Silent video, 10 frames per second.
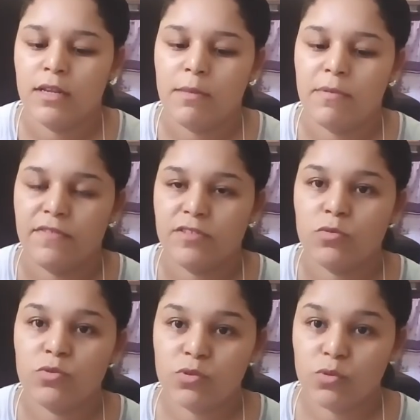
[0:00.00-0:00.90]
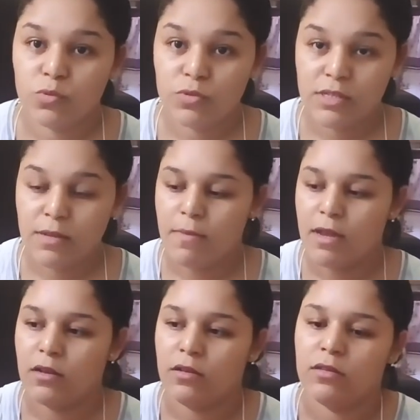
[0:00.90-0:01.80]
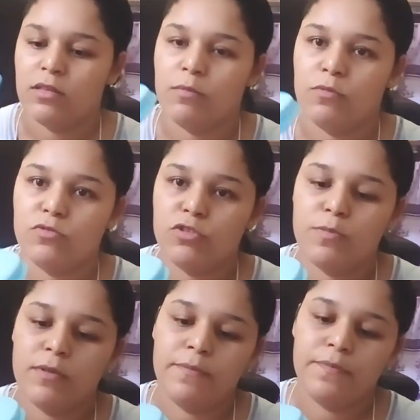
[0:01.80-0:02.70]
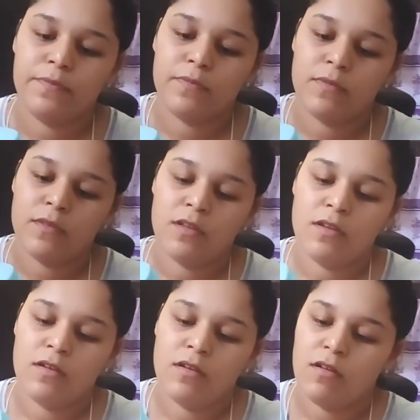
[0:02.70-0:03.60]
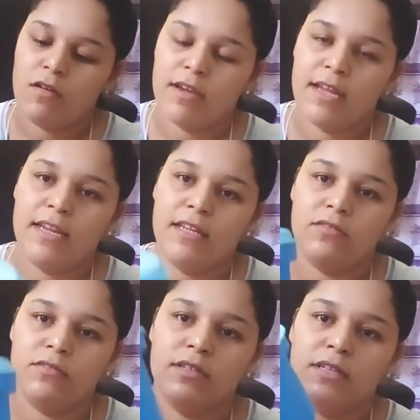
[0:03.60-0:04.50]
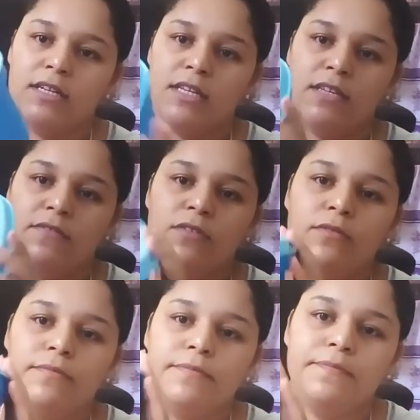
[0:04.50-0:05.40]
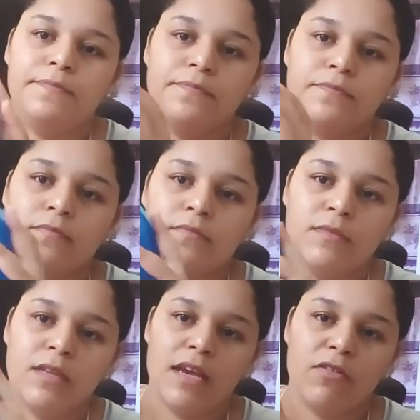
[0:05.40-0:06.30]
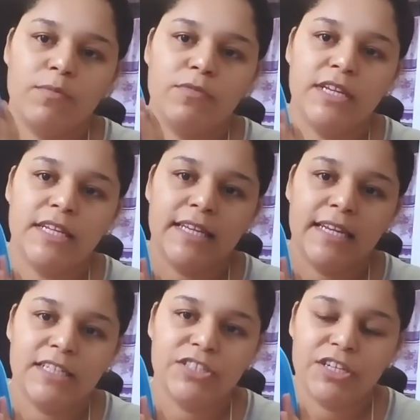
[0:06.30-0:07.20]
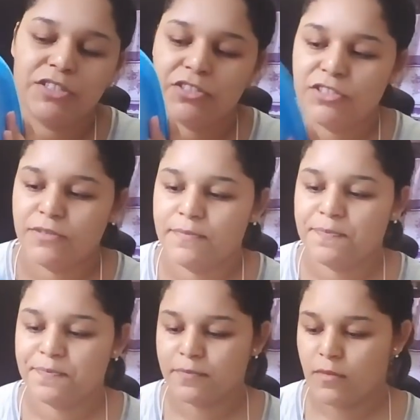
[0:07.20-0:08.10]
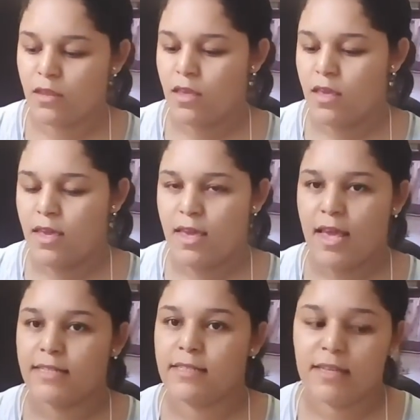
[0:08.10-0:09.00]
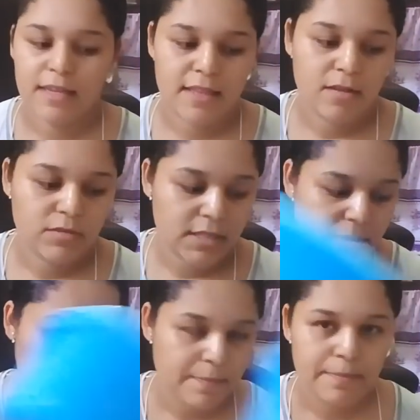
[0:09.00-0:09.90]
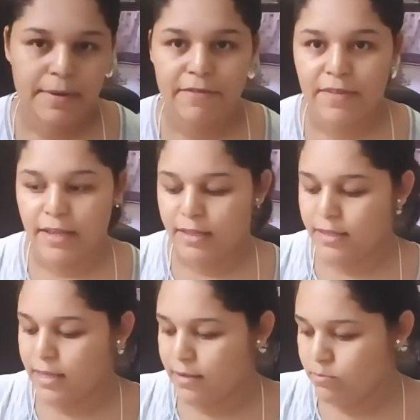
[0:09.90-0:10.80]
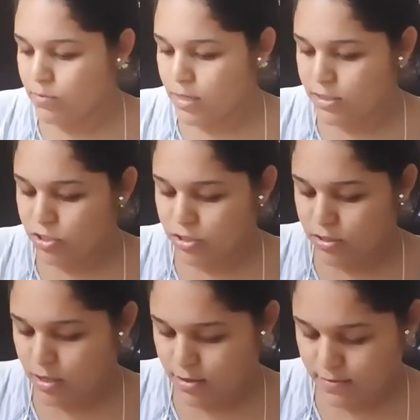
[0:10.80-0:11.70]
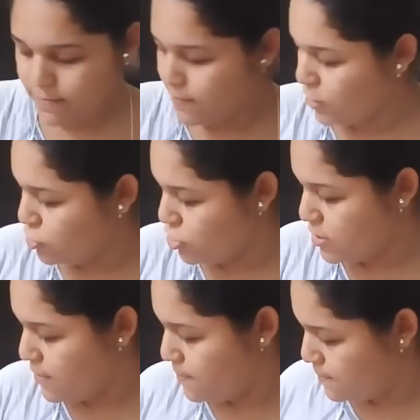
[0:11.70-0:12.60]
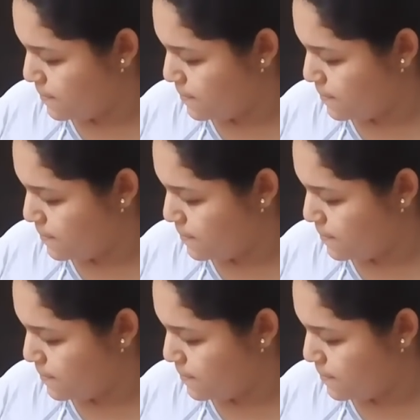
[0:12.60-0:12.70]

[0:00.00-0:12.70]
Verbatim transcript: Dá para fazer cuscuz também na, na múltipla. Ó, que lindo, incrível. Cor bonita, né, gente? Essa daqui não está para venda, tá? Essa já está vendida.